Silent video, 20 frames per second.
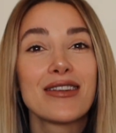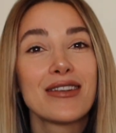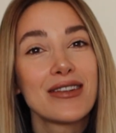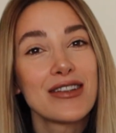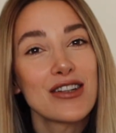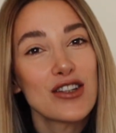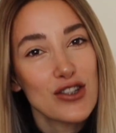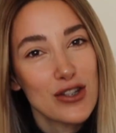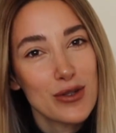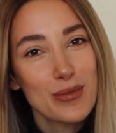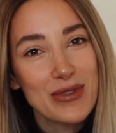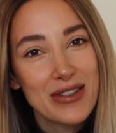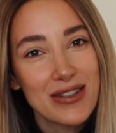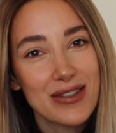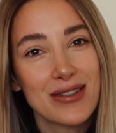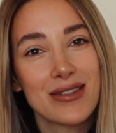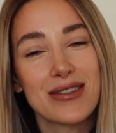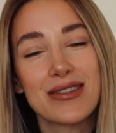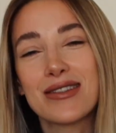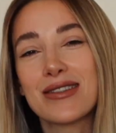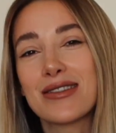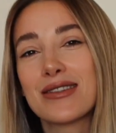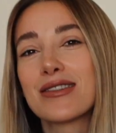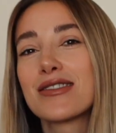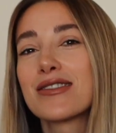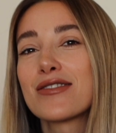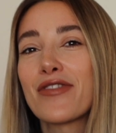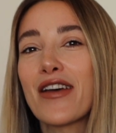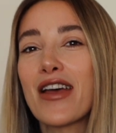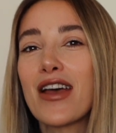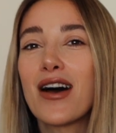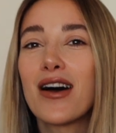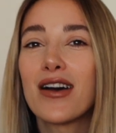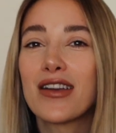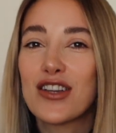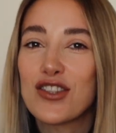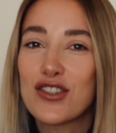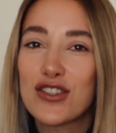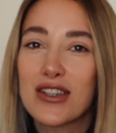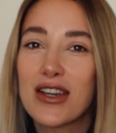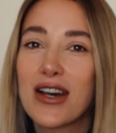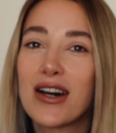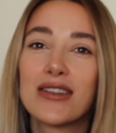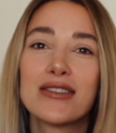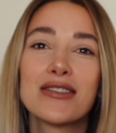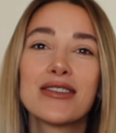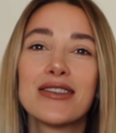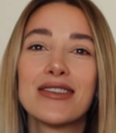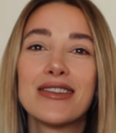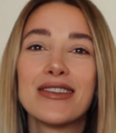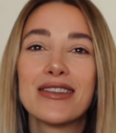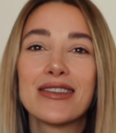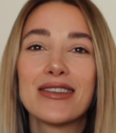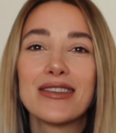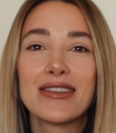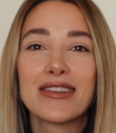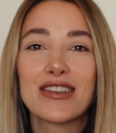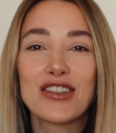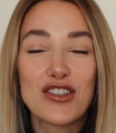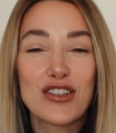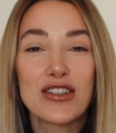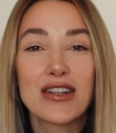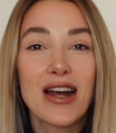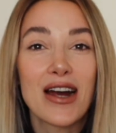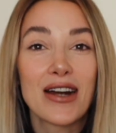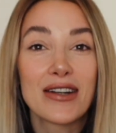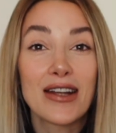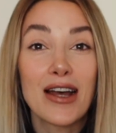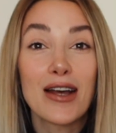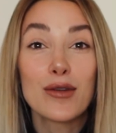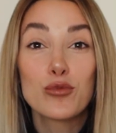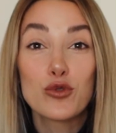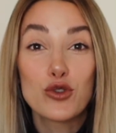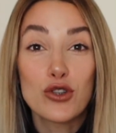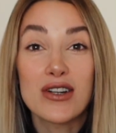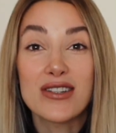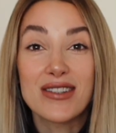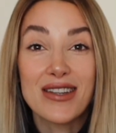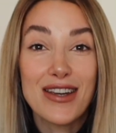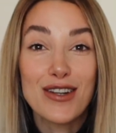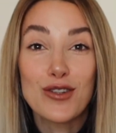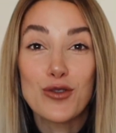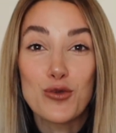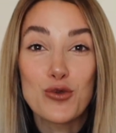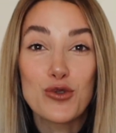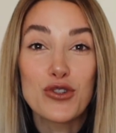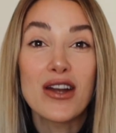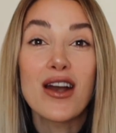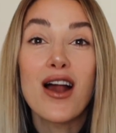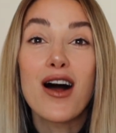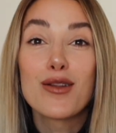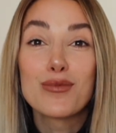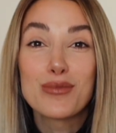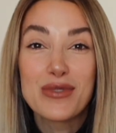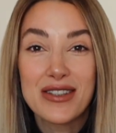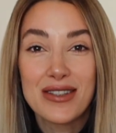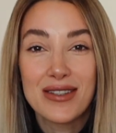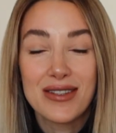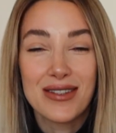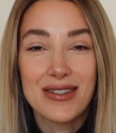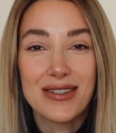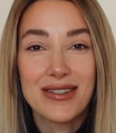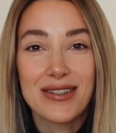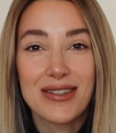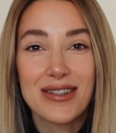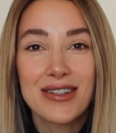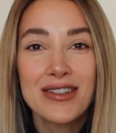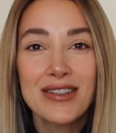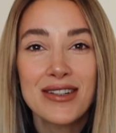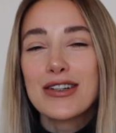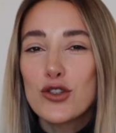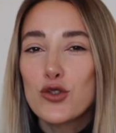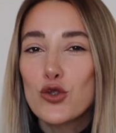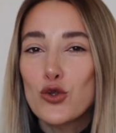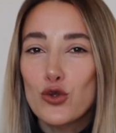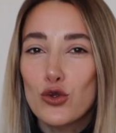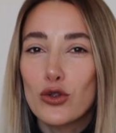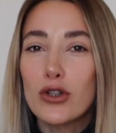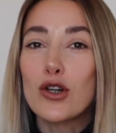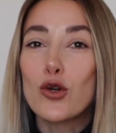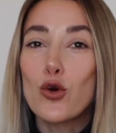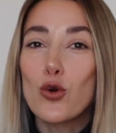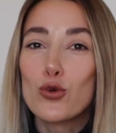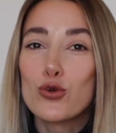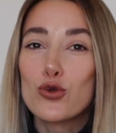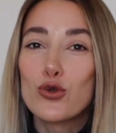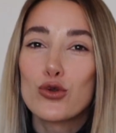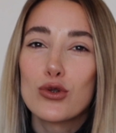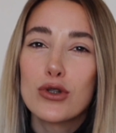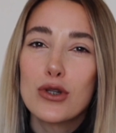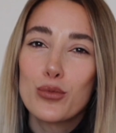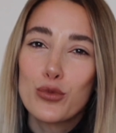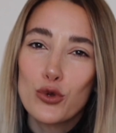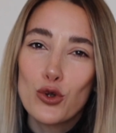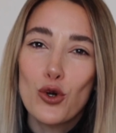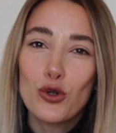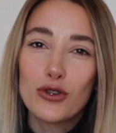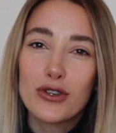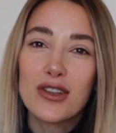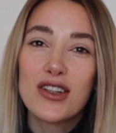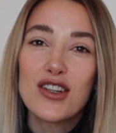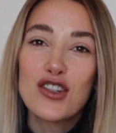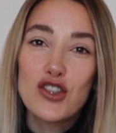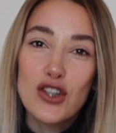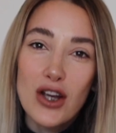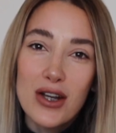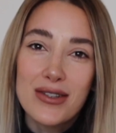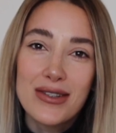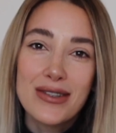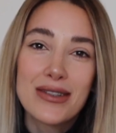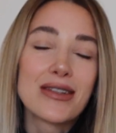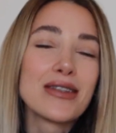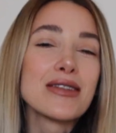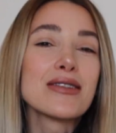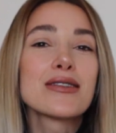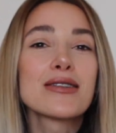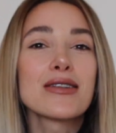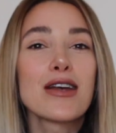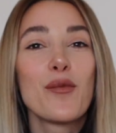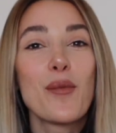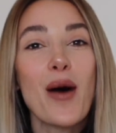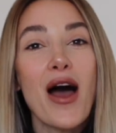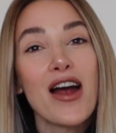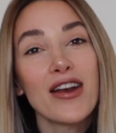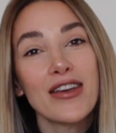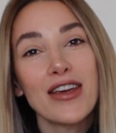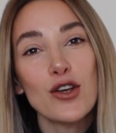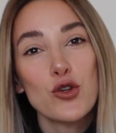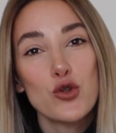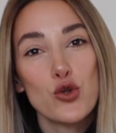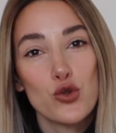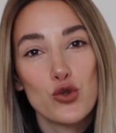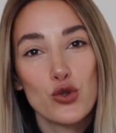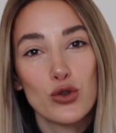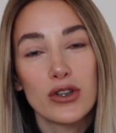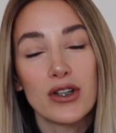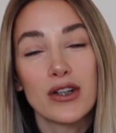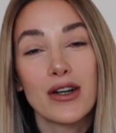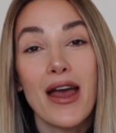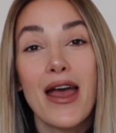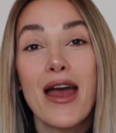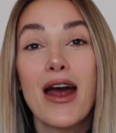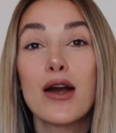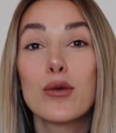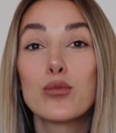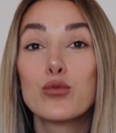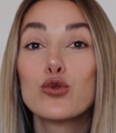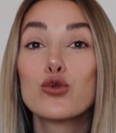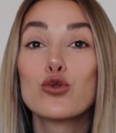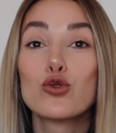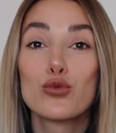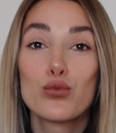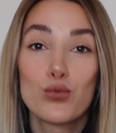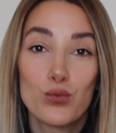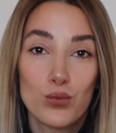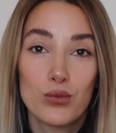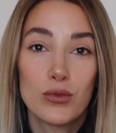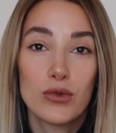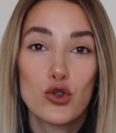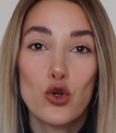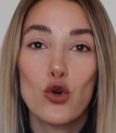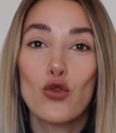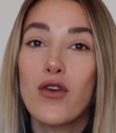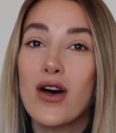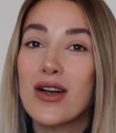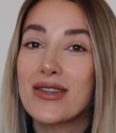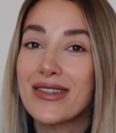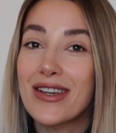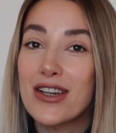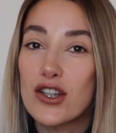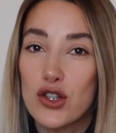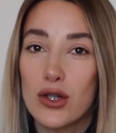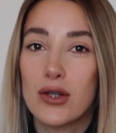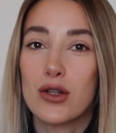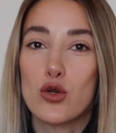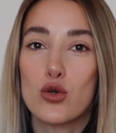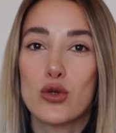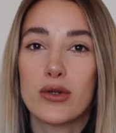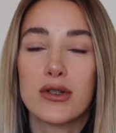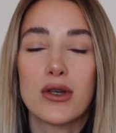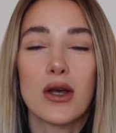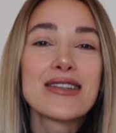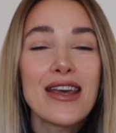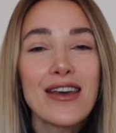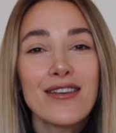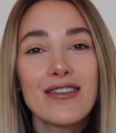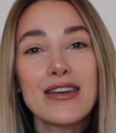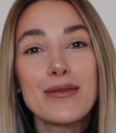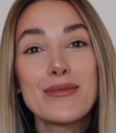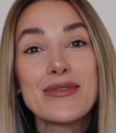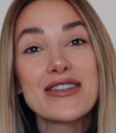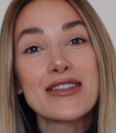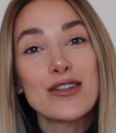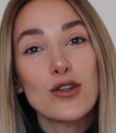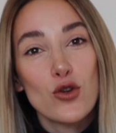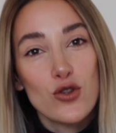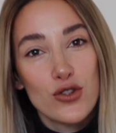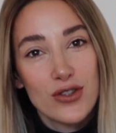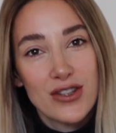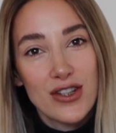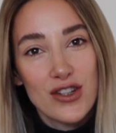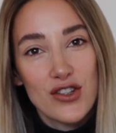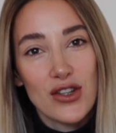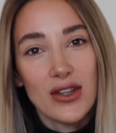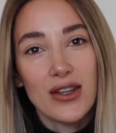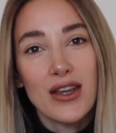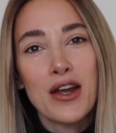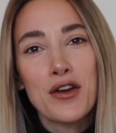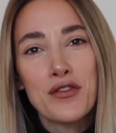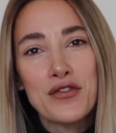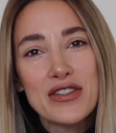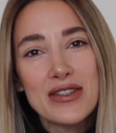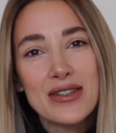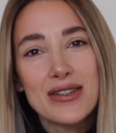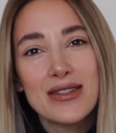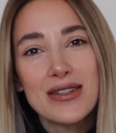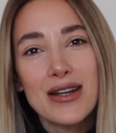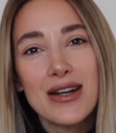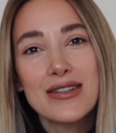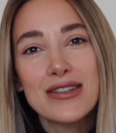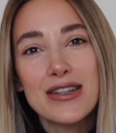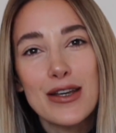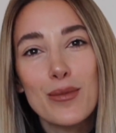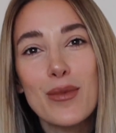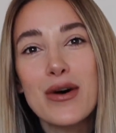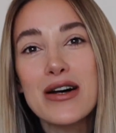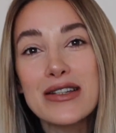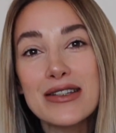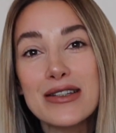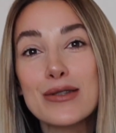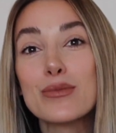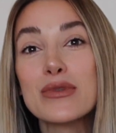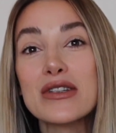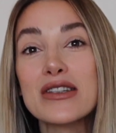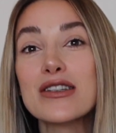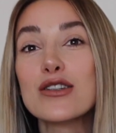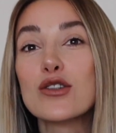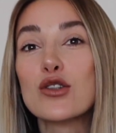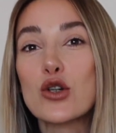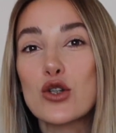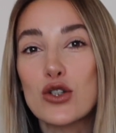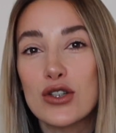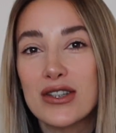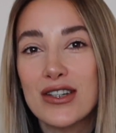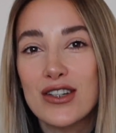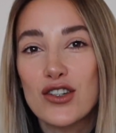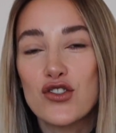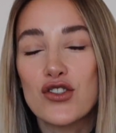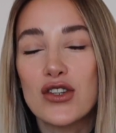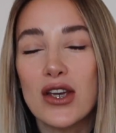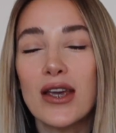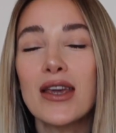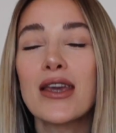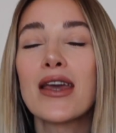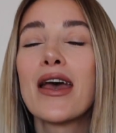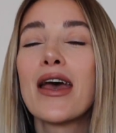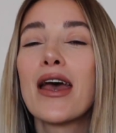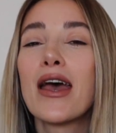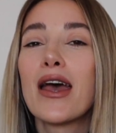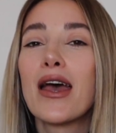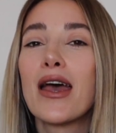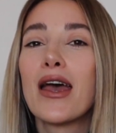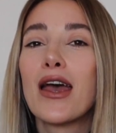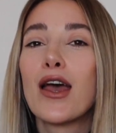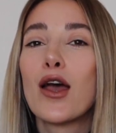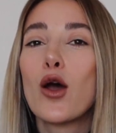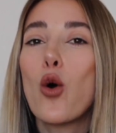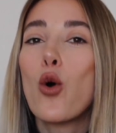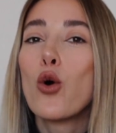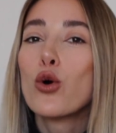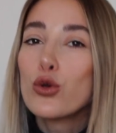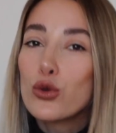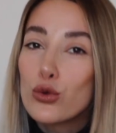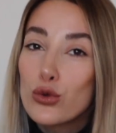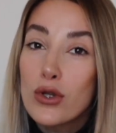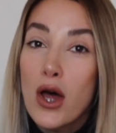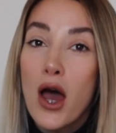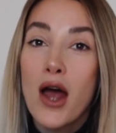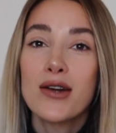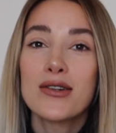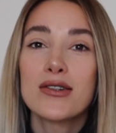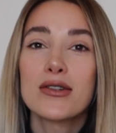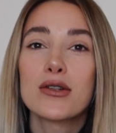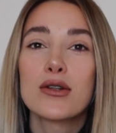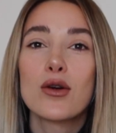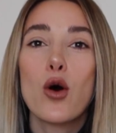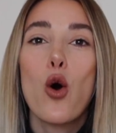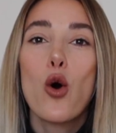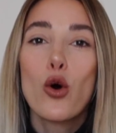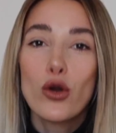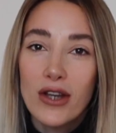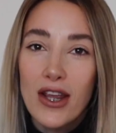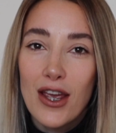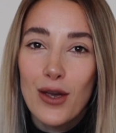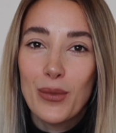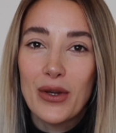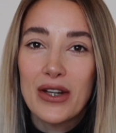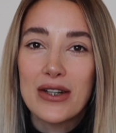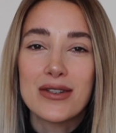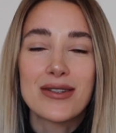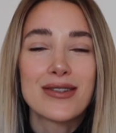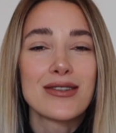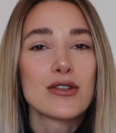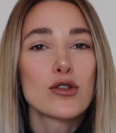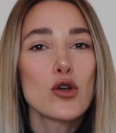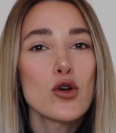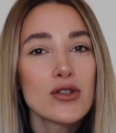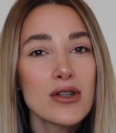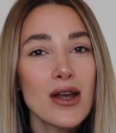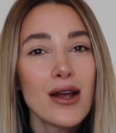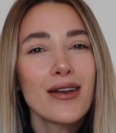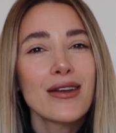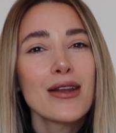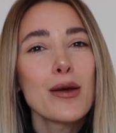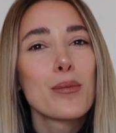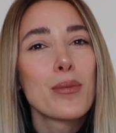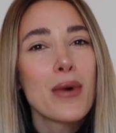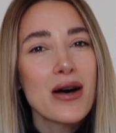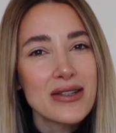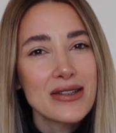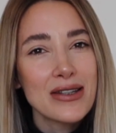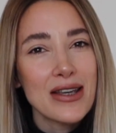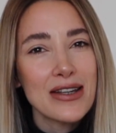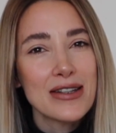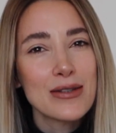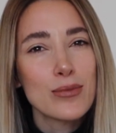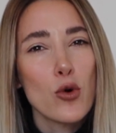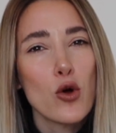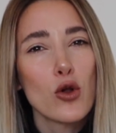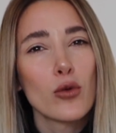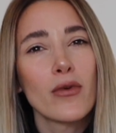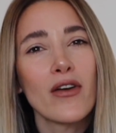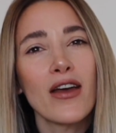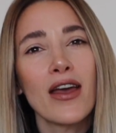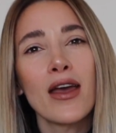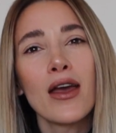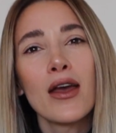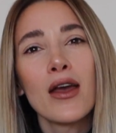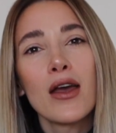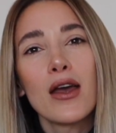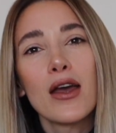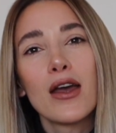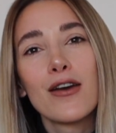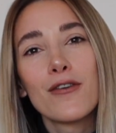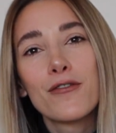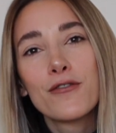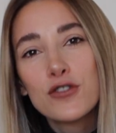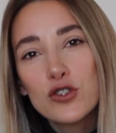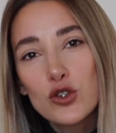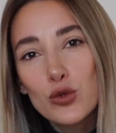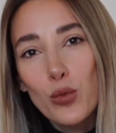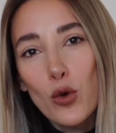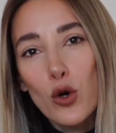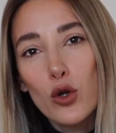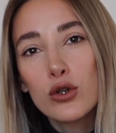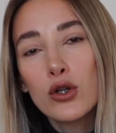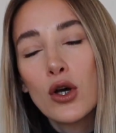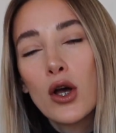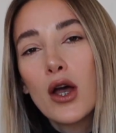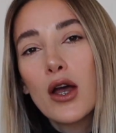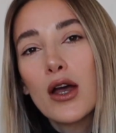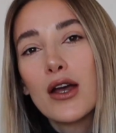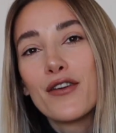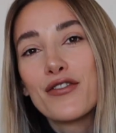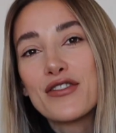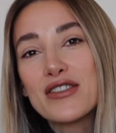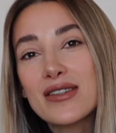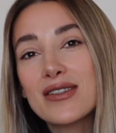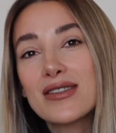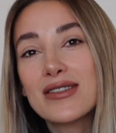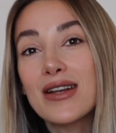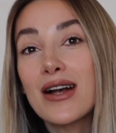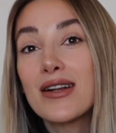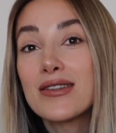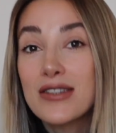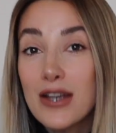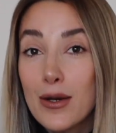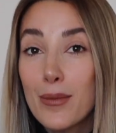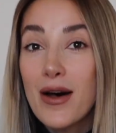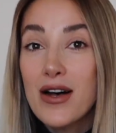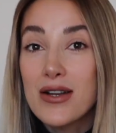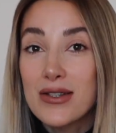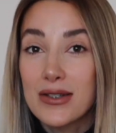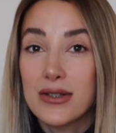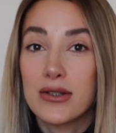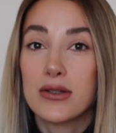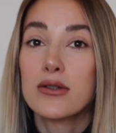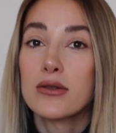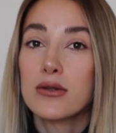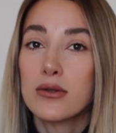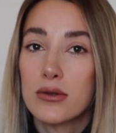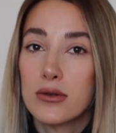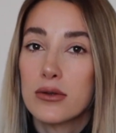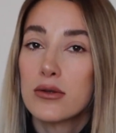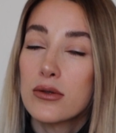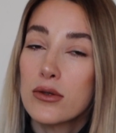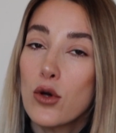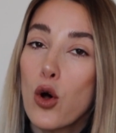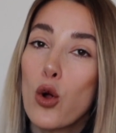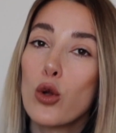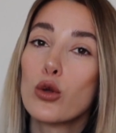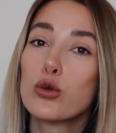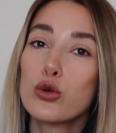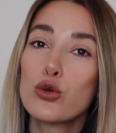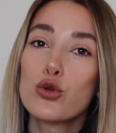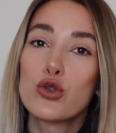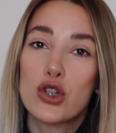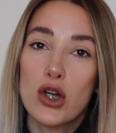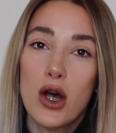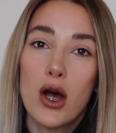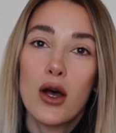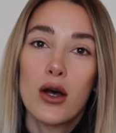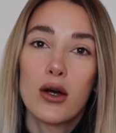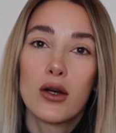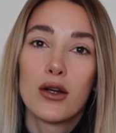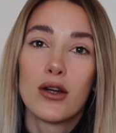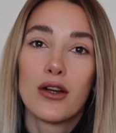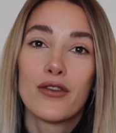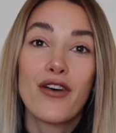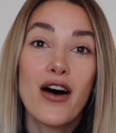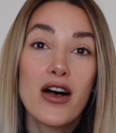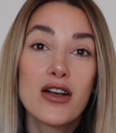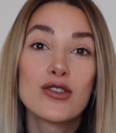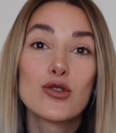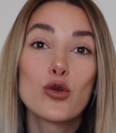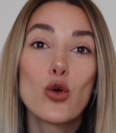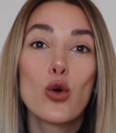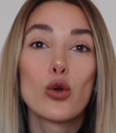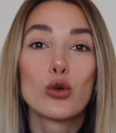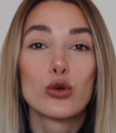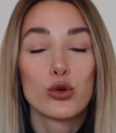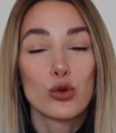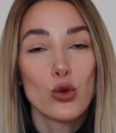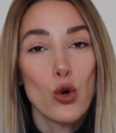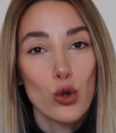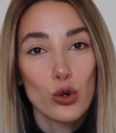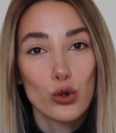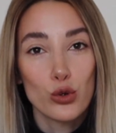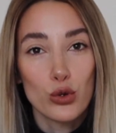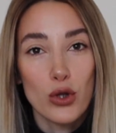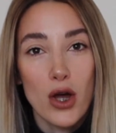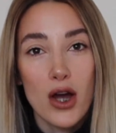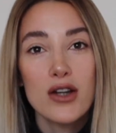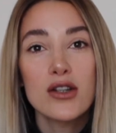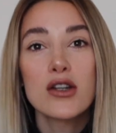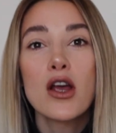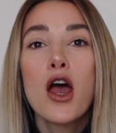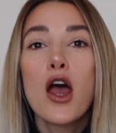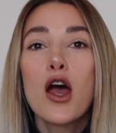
yaşamışsınızdır veya yaşayan e, kişilerden bu tarz geri dönüşler almışsınızdır. Kız çocukları konusunda bu noktada şanslıyız ama erkek çocuklarına eğer bu durum çok fazla yaşanıyorsa sevgimizi gösterecek yani fiziksel temasımızı gösterecek e, oyunlar oynayabilirsiniz. Özellikle basketbol ve e, futbol e, fiziksel temasın oldukça e, fazla olduğu oyunlar.